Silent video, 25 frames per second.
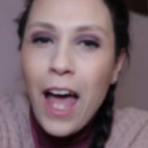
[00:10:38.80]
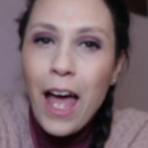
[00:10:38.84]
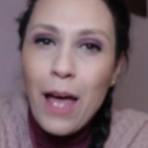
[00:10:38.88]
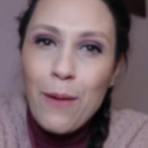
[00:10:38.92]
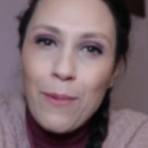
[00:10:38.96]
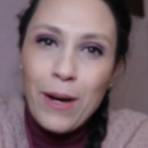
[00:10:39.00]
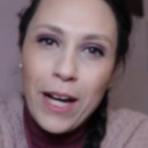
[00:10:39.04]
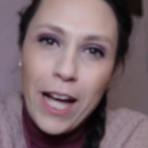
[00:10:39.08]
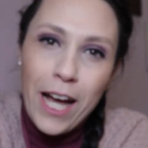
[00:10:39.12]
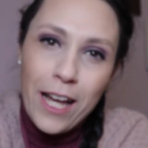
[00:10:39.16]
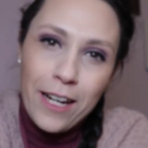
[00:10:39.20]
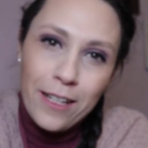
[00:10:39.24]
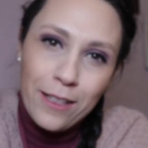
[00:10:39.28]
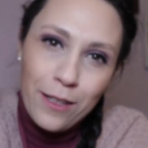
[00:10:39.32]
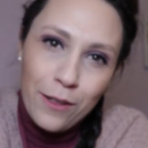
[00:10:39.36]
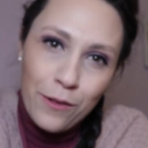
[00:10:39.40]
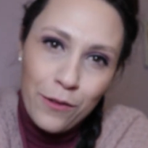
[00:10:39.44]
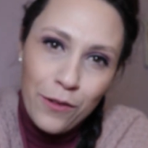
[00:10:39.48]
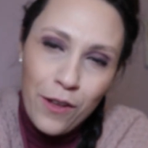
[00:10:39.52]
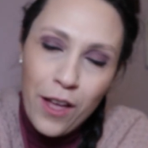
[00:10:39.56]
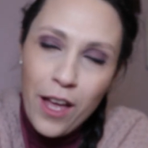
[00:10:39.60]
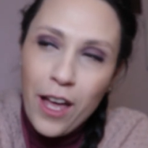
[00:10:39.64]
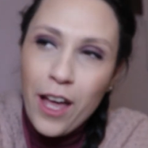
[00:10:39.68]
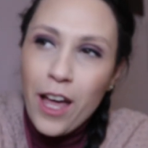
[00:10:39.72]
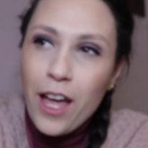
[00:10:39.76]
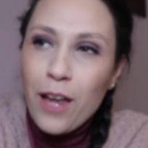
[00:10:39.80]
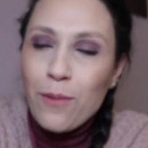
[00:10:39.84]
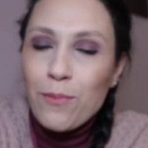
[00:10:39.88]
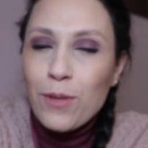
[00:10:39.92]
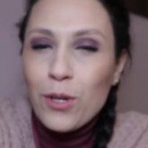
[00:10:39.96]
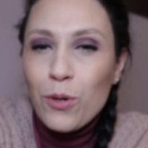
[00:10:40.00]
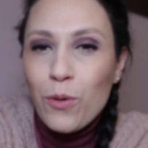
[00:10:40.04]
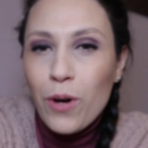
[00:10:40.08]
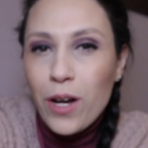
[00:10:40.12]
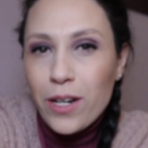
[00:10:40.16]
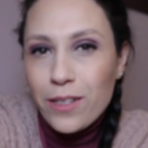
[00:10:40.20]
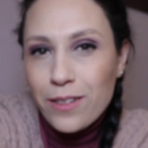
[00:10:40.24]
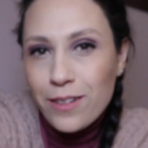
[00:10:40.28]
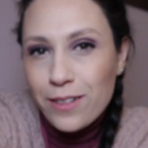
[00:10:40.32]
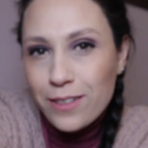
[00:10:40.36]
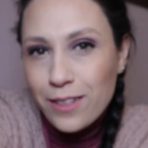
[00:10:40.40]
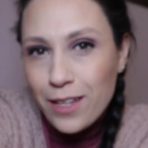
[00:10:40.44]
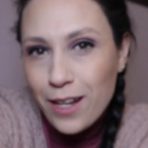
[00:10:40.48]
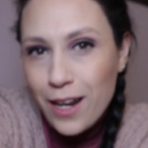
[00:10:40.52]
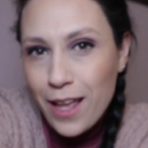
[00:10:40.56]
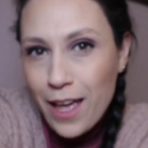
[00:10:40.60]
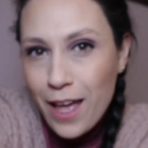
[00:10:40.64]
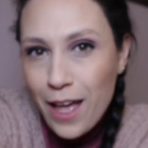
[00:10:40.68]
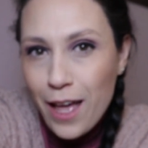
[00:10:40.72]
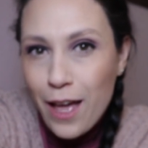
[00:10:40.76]
e magari ti fermi, guardi il
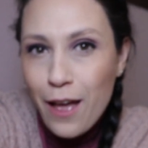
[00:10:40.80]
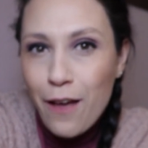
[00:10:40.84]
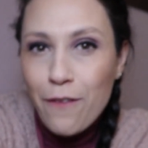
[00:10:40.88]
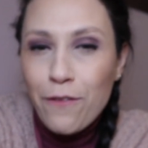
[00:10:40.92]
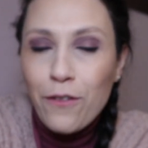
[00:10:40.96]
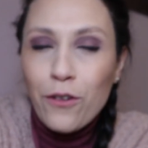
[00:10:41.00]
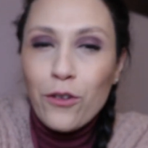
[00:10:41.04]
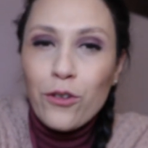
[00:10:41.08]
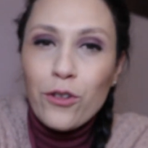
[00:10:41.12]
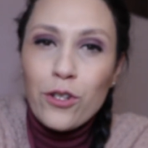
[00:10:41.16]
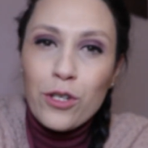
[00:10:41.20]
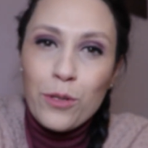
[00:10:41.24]
telefono,